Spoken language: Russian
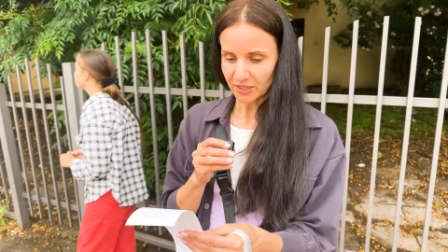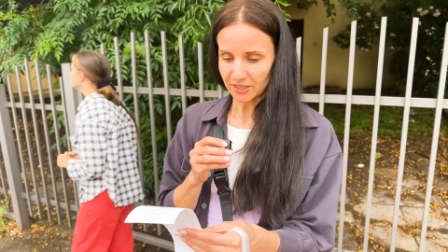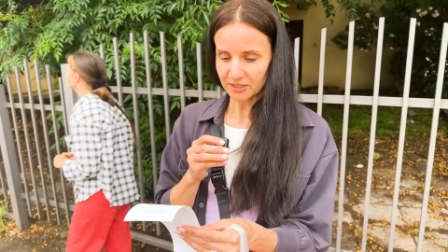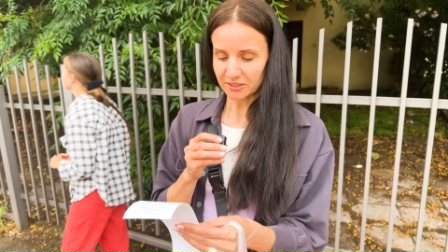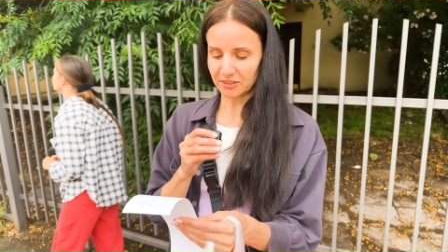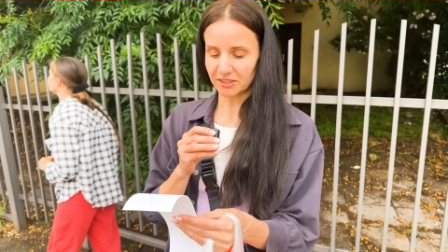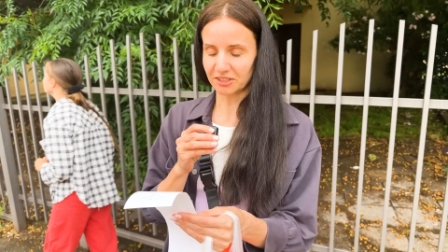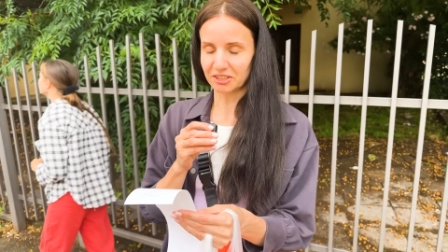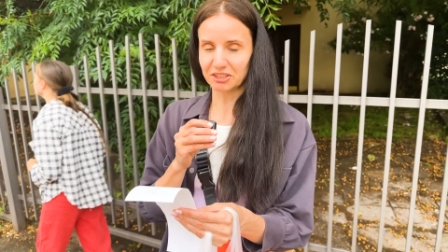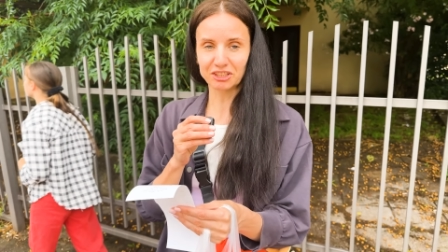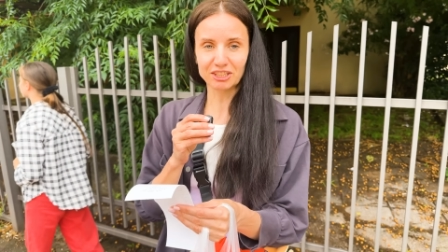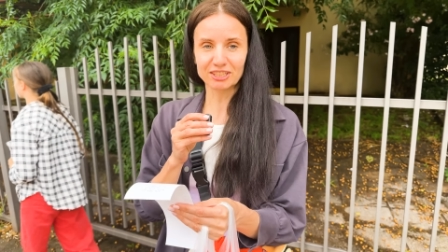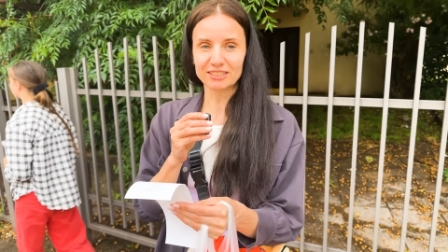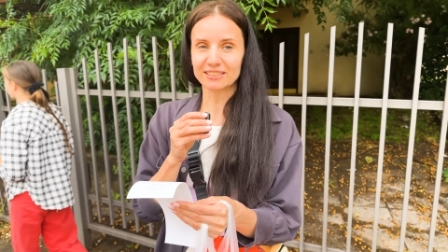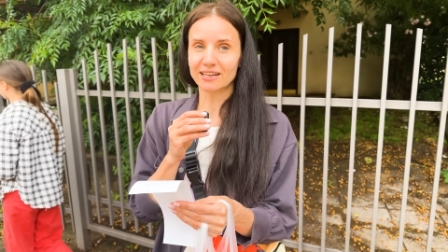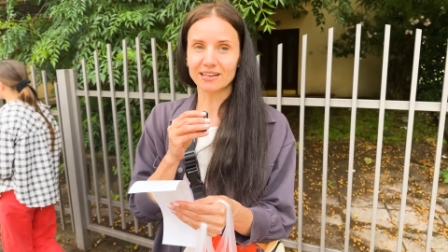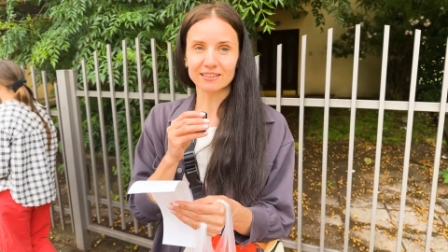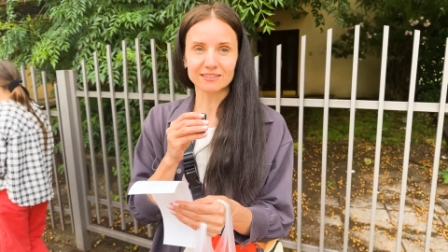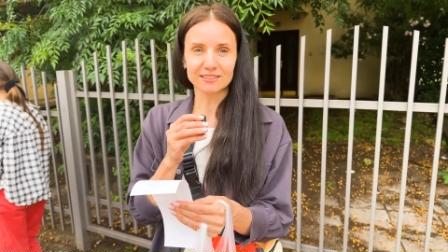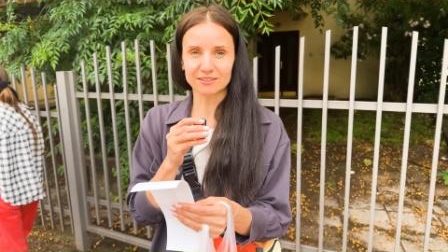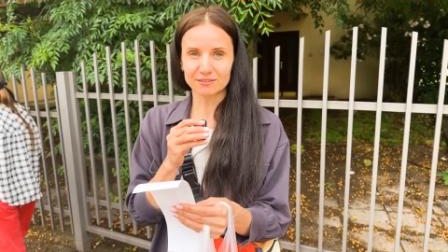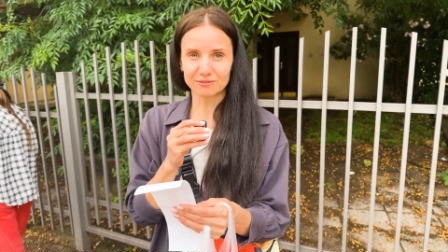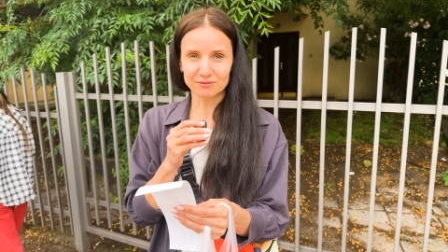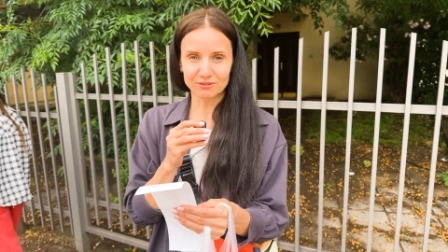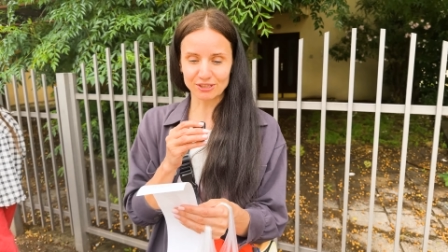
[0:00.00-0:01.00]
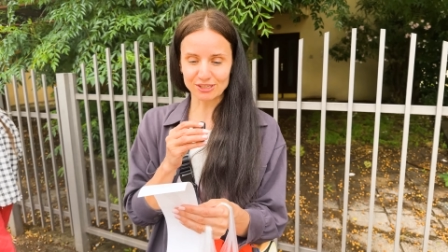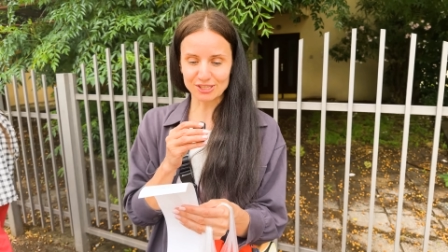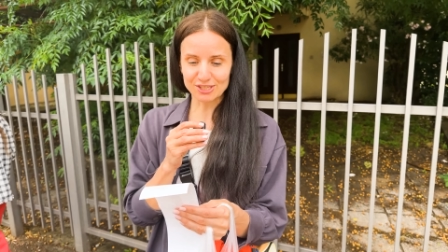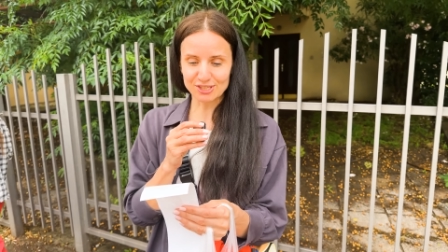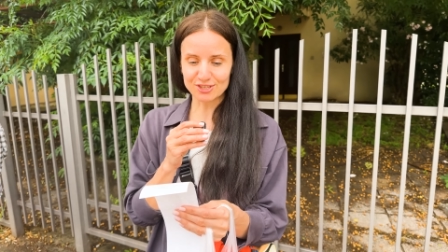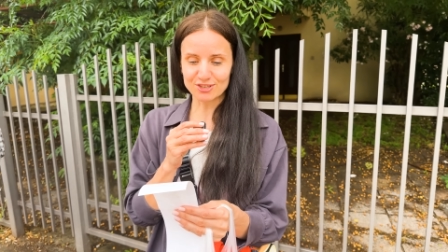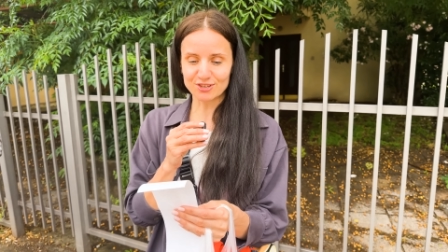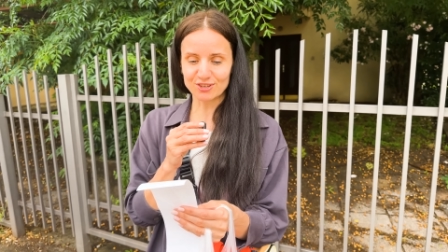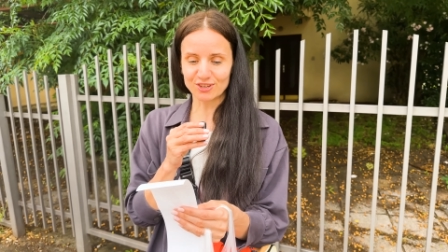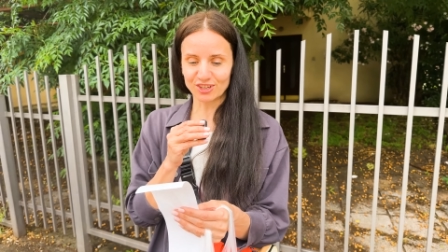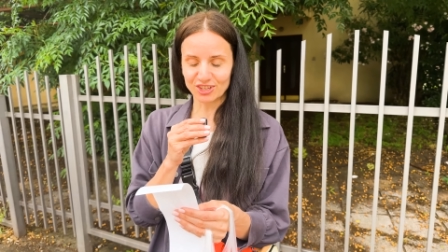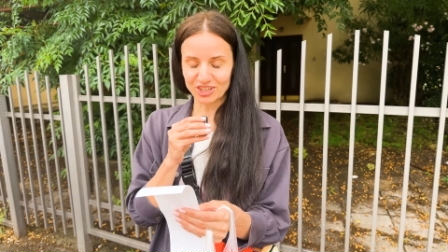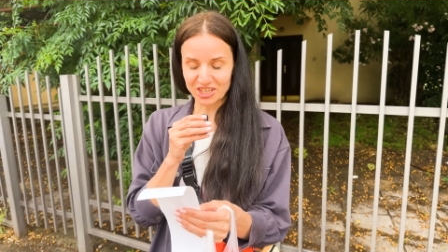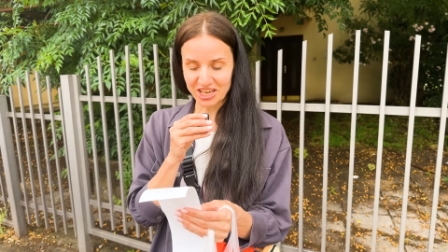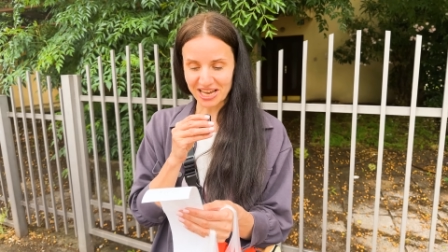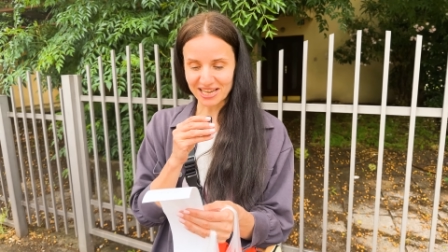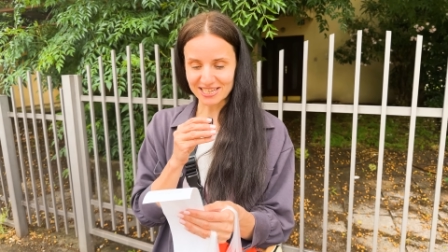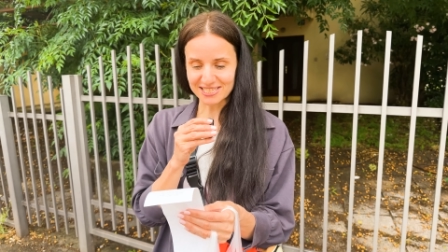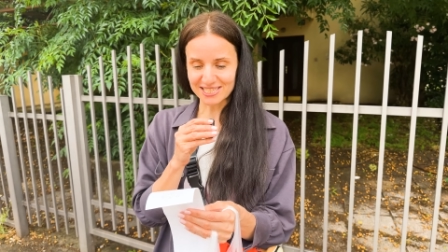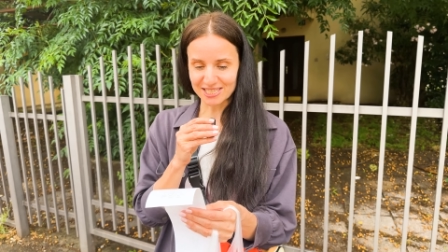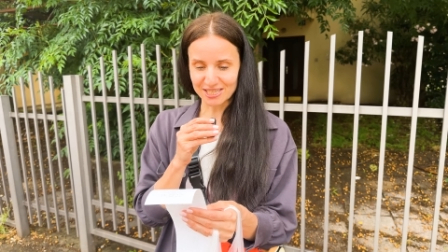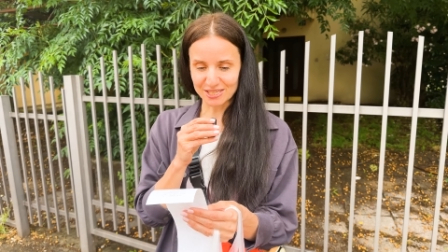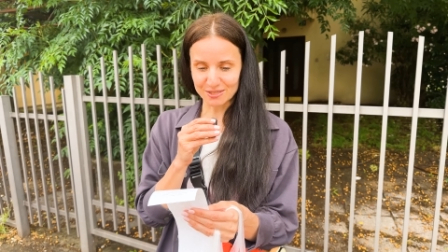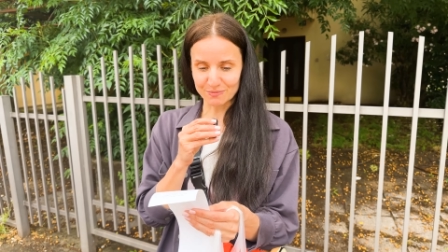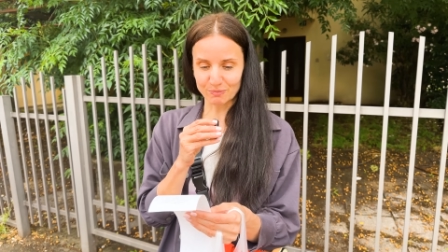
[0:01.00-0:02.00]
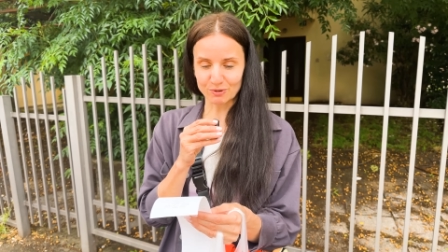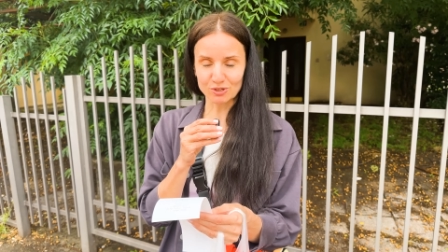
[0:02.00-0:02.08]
э, надо внести ясность.